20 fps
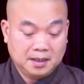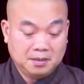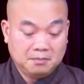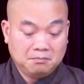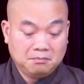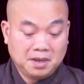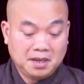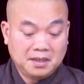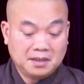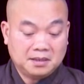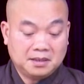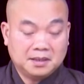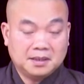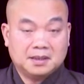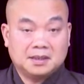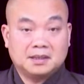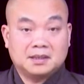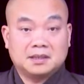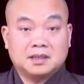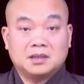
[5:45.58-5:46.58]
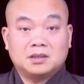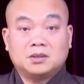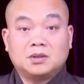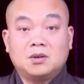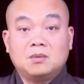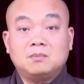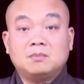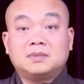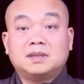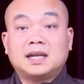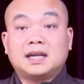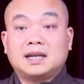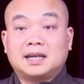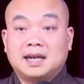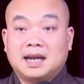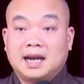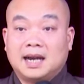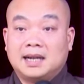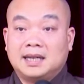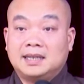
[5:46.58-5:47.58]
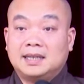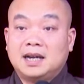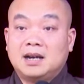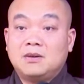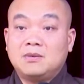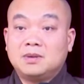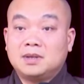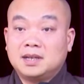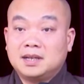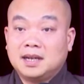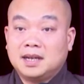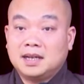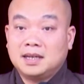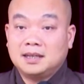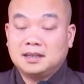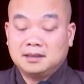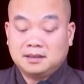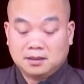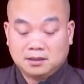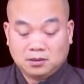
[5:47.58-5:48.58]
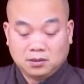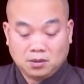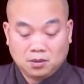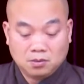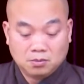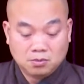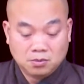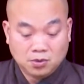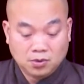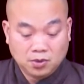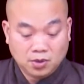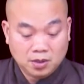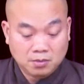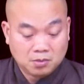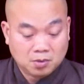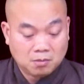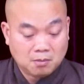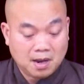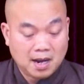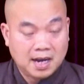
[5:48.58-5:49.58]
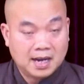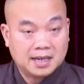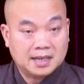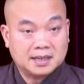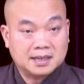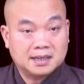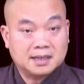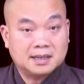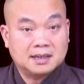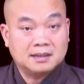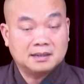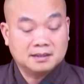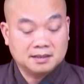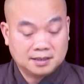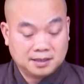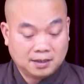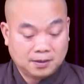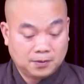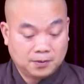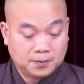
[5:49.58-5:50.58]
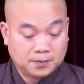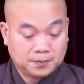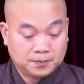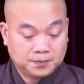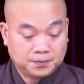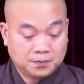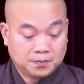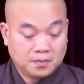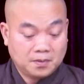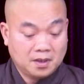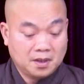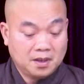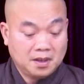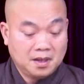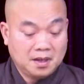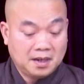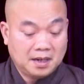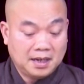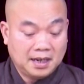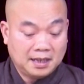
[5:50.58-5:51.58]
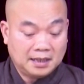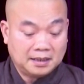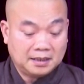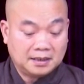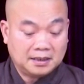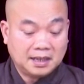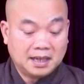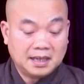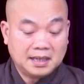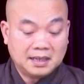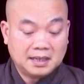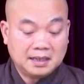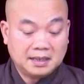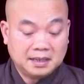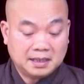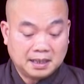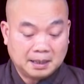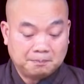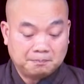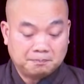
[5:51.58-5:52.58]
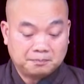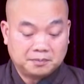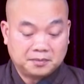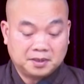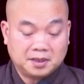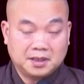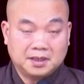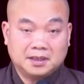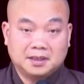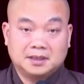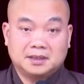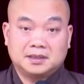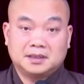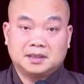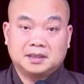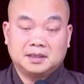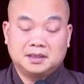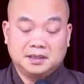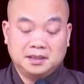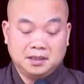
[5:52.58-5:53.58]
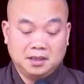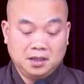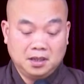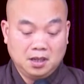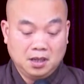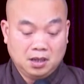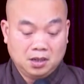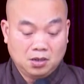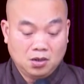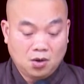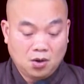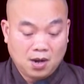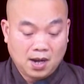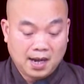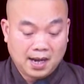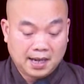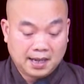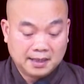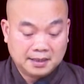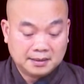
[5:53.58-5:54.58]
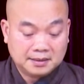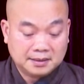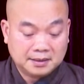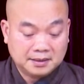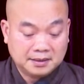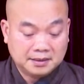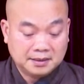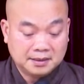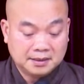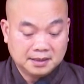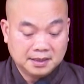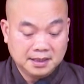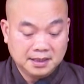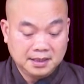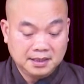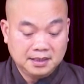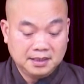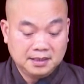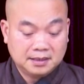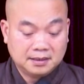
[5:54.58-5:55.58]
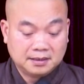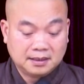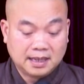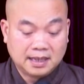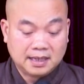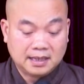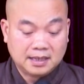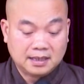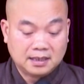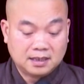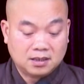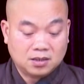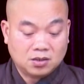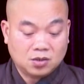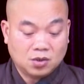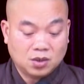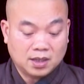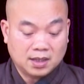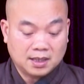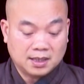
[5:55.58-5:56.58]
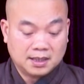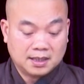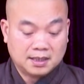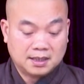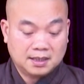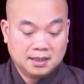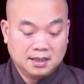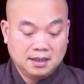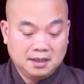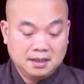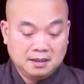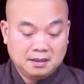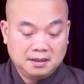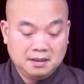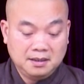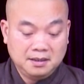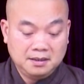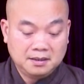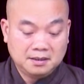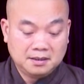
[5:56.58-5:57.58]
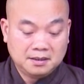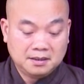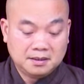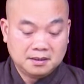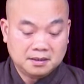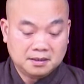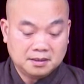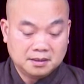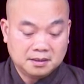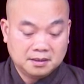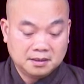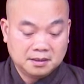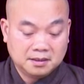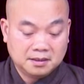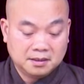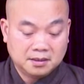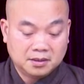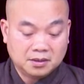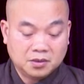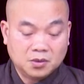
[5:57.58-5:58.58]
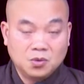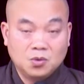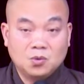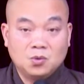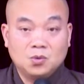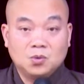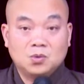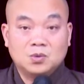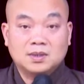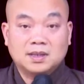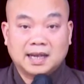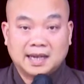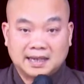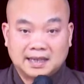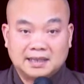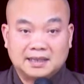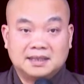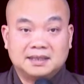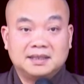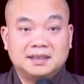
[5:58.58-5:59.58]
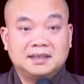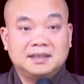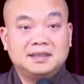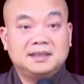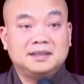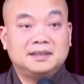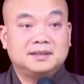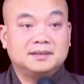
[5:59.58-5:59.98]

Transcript: bây giờ đã tóm tắt lại giáo nghĩa này đức thế tôn nói một bài kệ như sau lành thay gặp thiện sĩ đoạn trừ nghi tánh huệ khiến người ngu thành trí